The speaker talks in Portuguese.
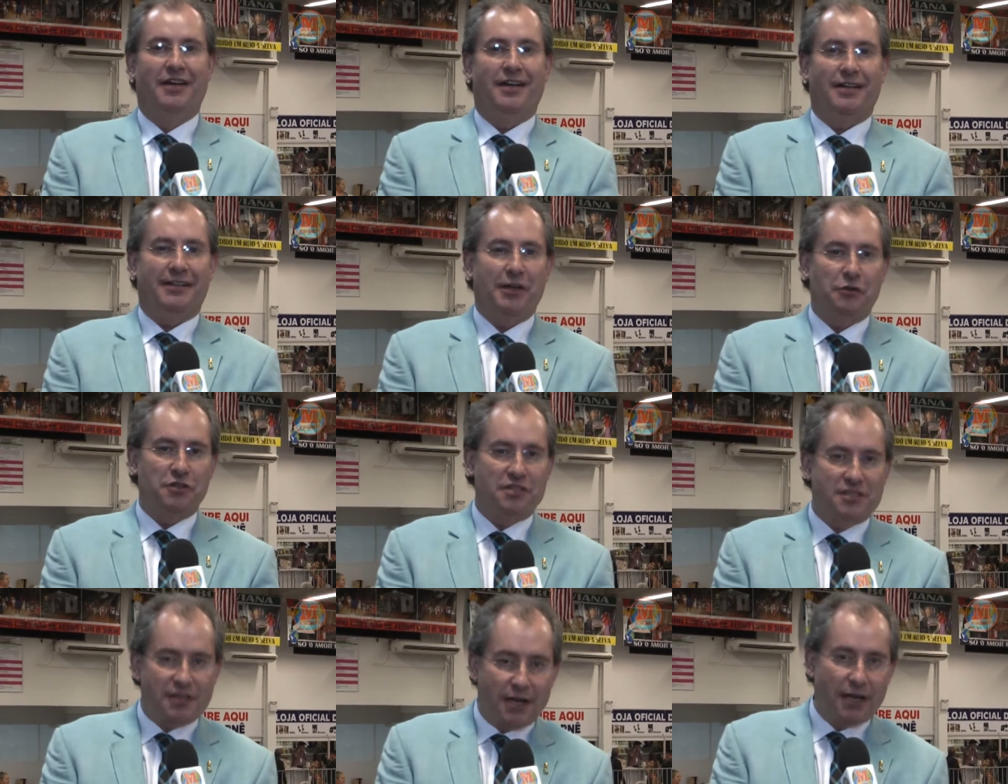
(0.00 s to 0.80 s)
que dê um
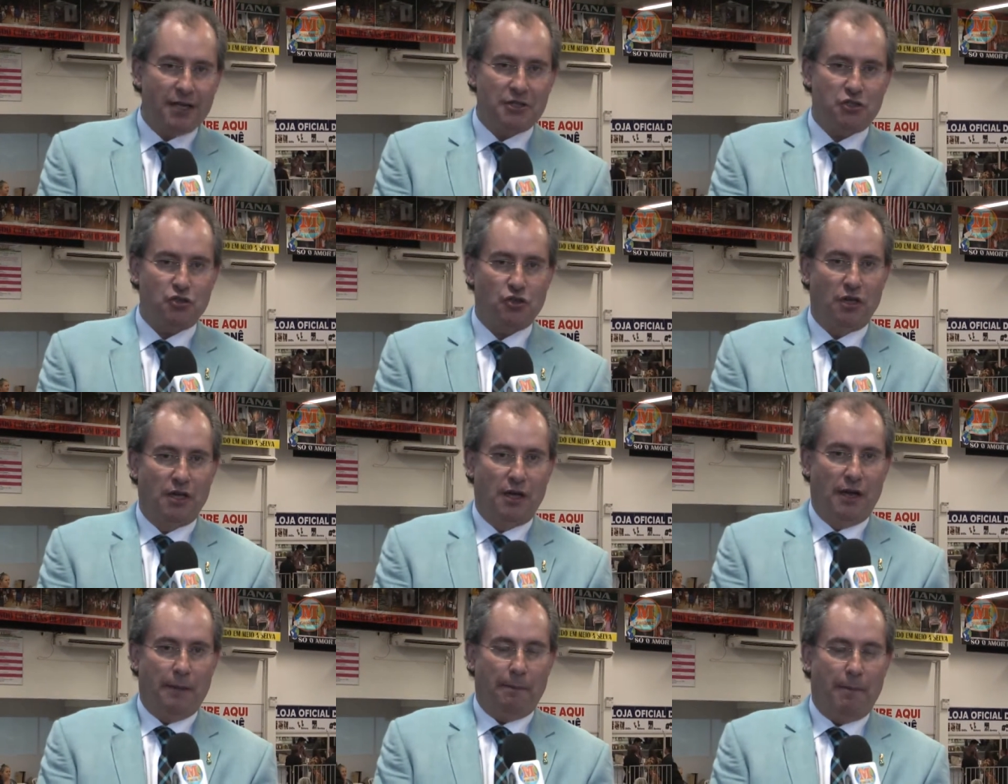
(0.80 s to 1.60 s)
descanso,
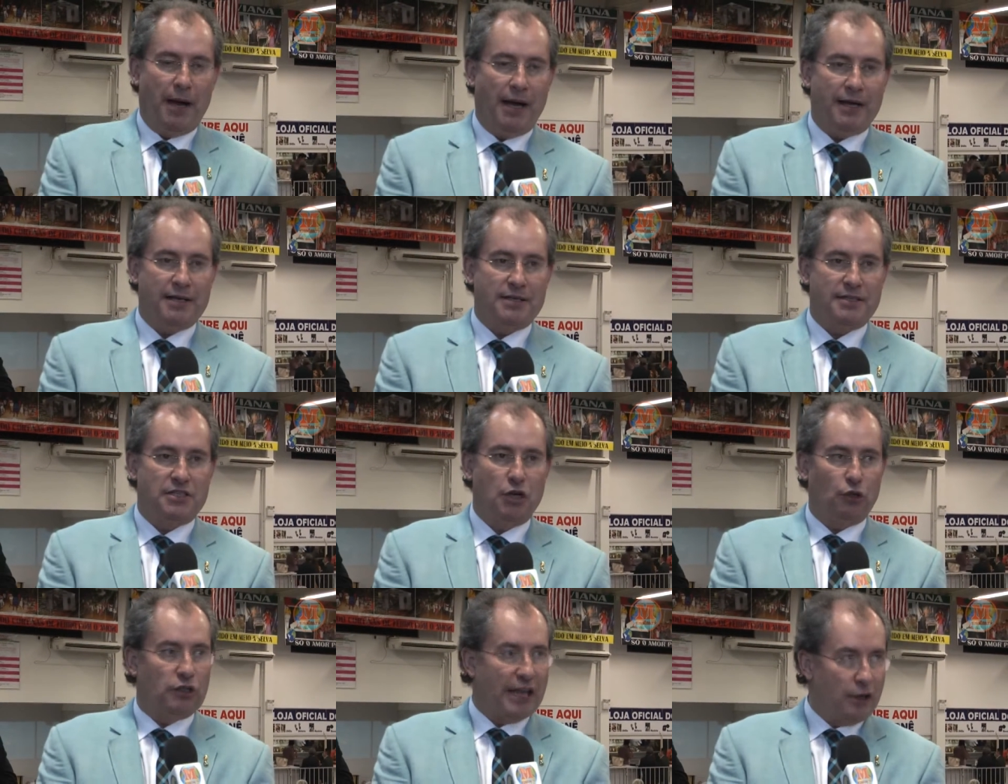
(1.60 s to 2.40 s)
mas
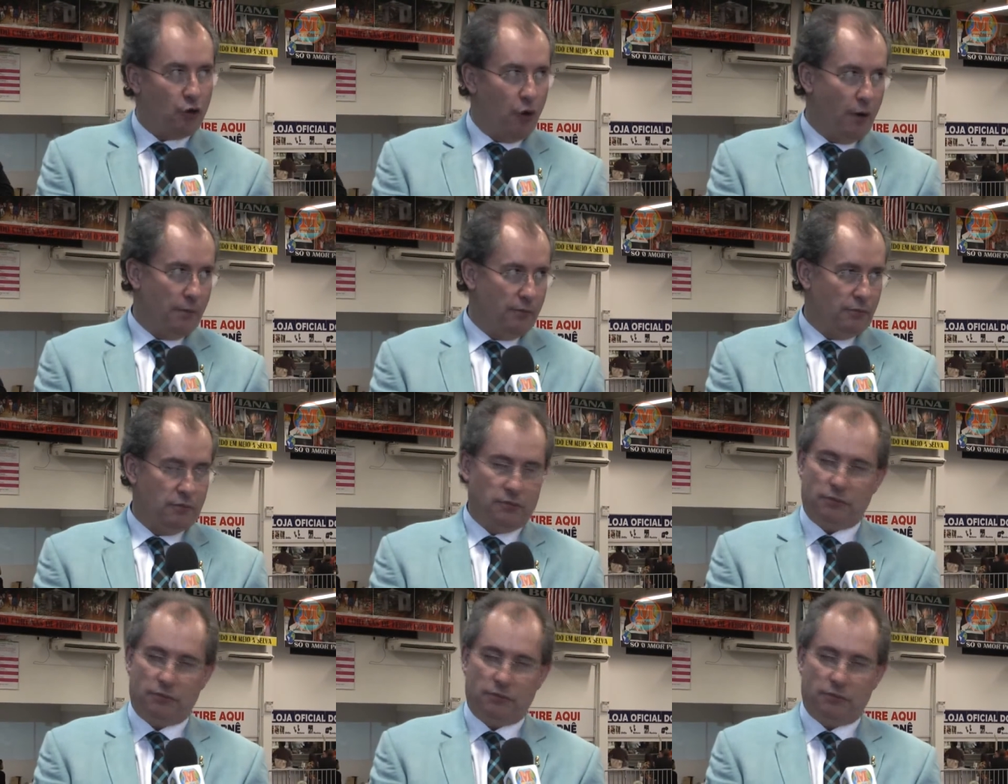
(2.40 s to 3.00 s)
não tem como.